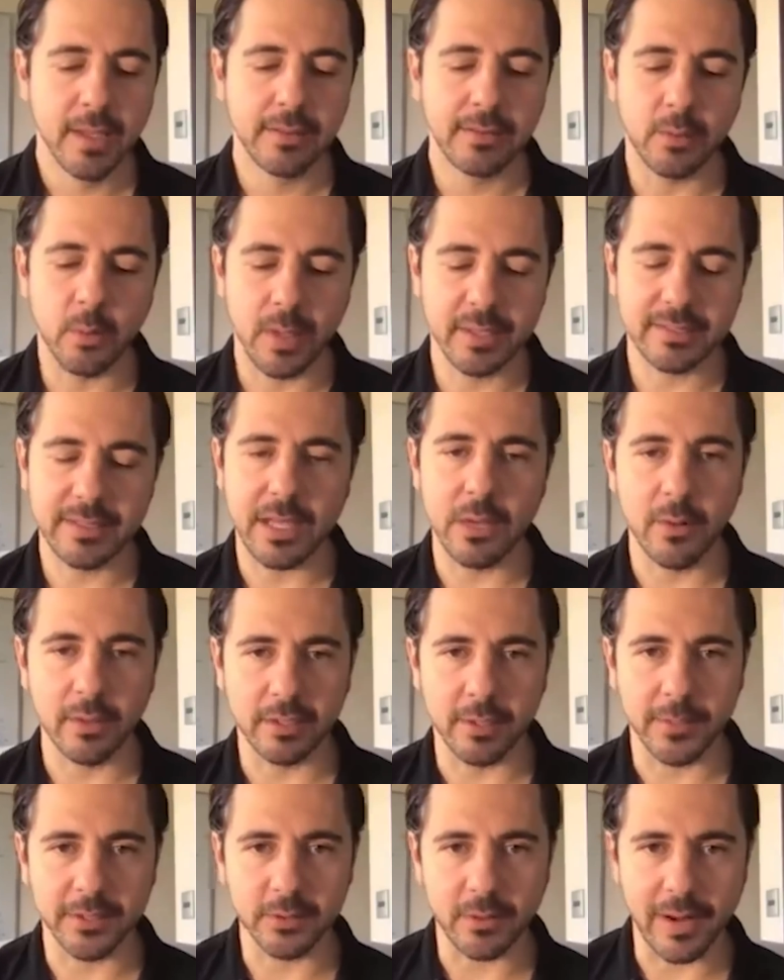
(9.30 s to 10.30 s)
Te voy a decir algo
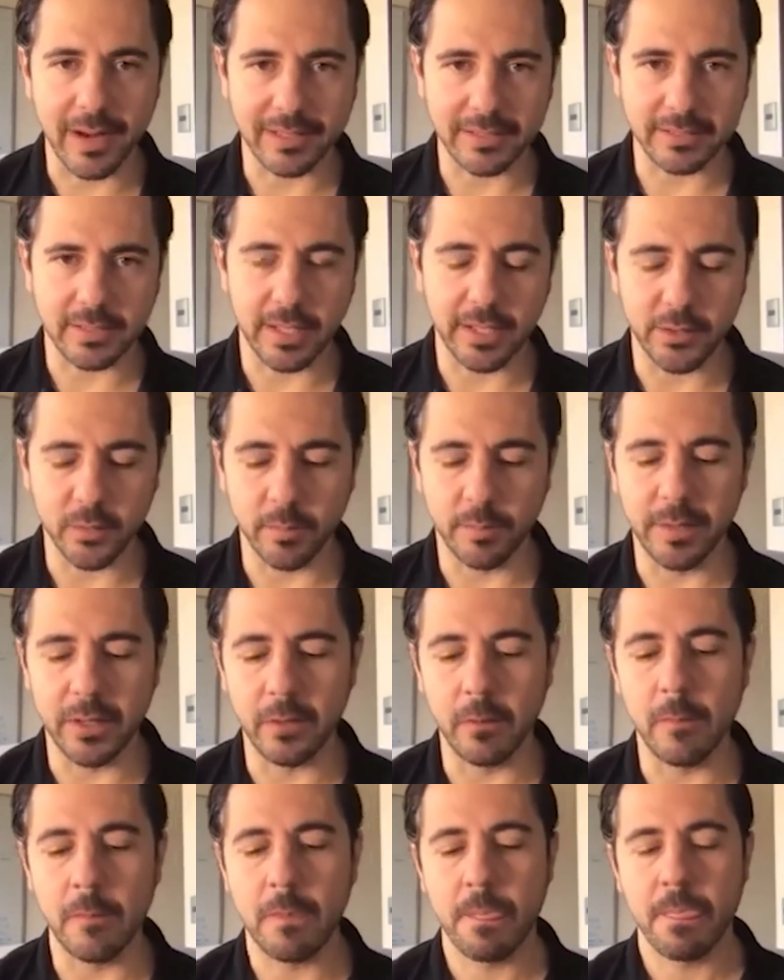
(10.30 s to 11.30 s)
que te va a sonar extraño,
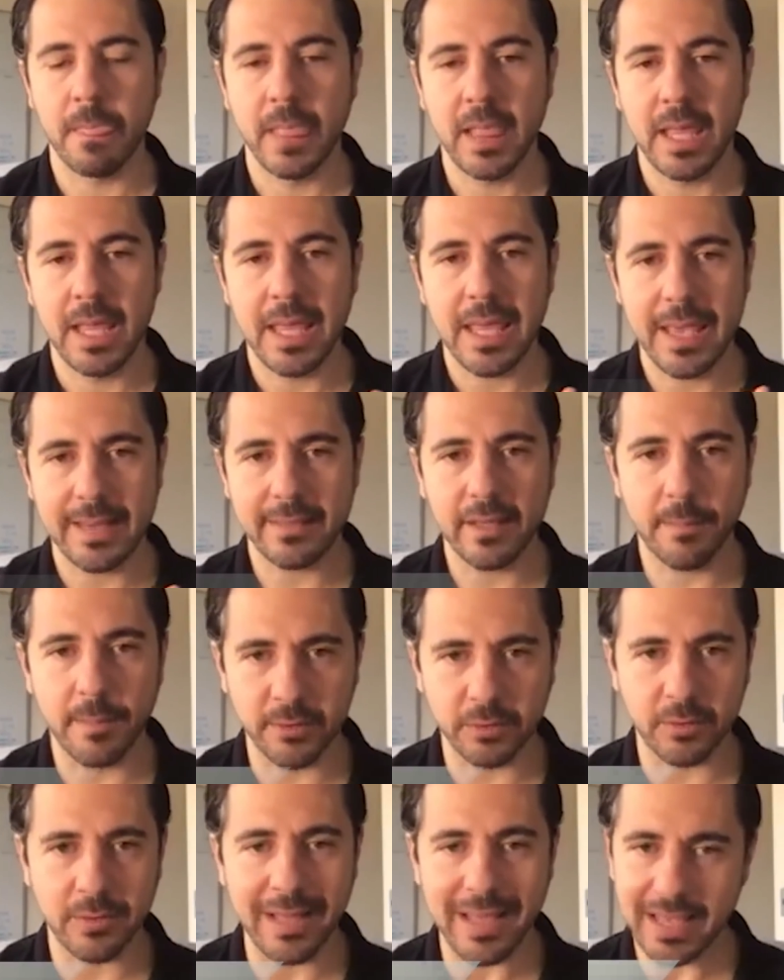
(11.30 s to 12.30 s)
pero esa
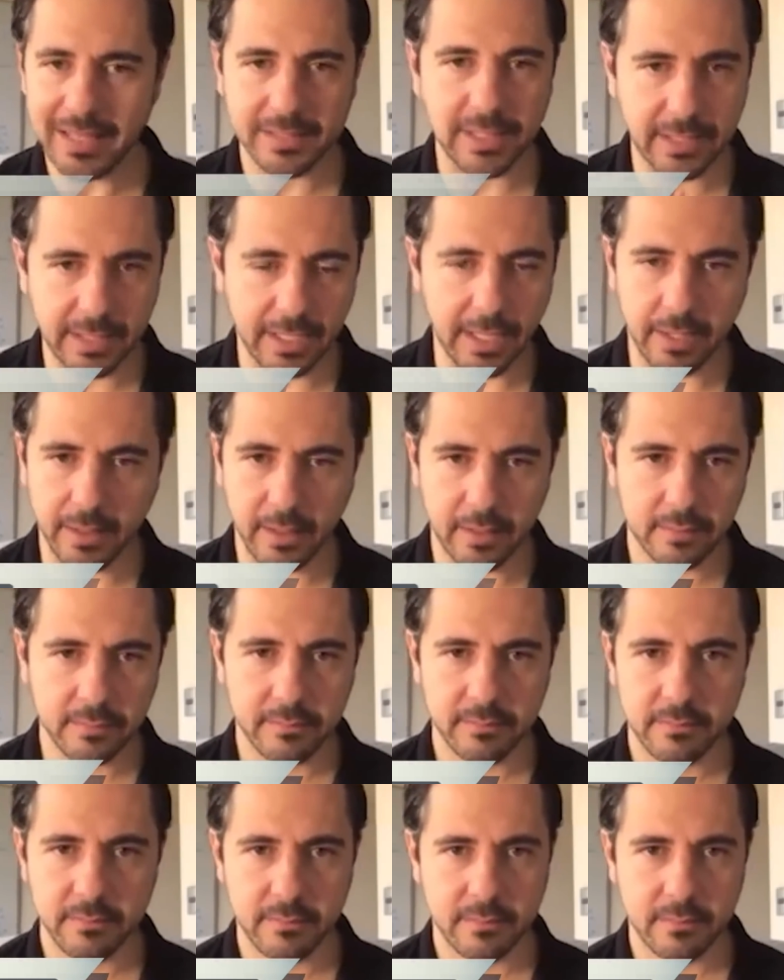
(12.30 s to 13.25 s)
persona es la indicada.